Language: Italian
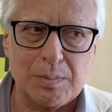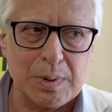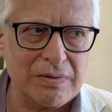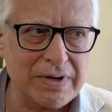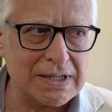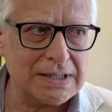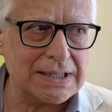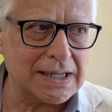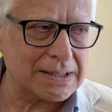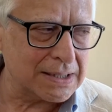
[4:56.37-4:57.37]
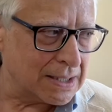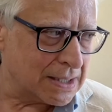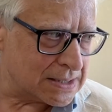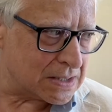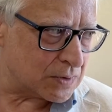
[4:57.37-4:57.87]
Primavera dei Teatri,
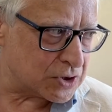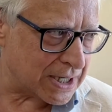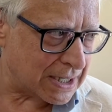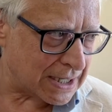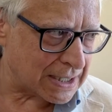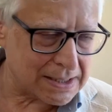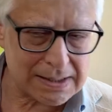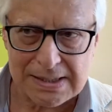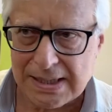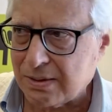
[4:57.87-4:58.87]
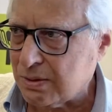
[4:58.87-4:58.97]
si svolgerà a Catanzaro.